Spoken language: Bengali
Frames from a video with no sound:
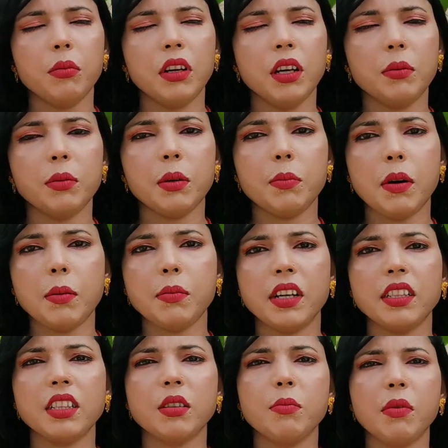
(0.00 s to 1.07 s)
আচ্ছা বাবা
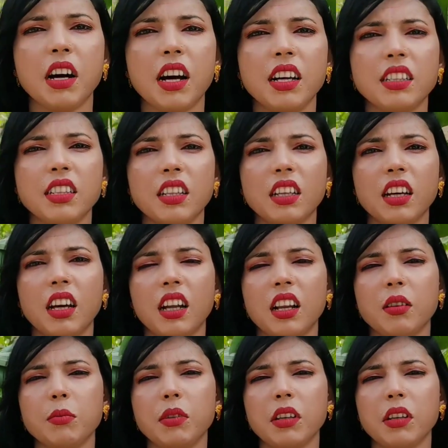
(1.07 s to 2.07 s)
আছে মা আছে আর